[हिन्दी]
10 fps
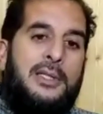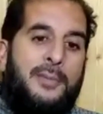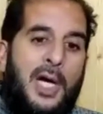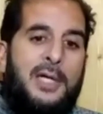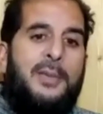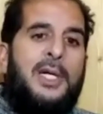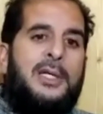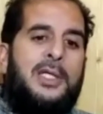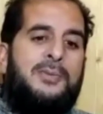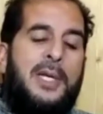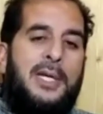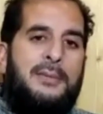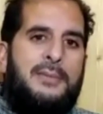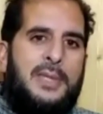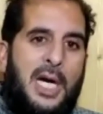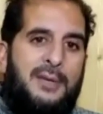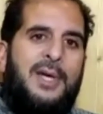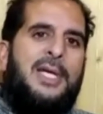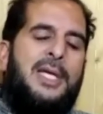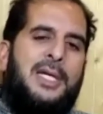डिपार्टमेंट इस पे
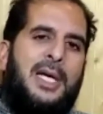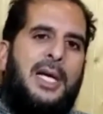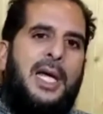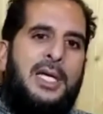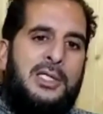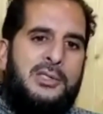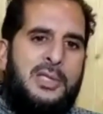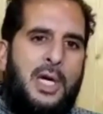कार्रवाई नहीं कर रहा है इस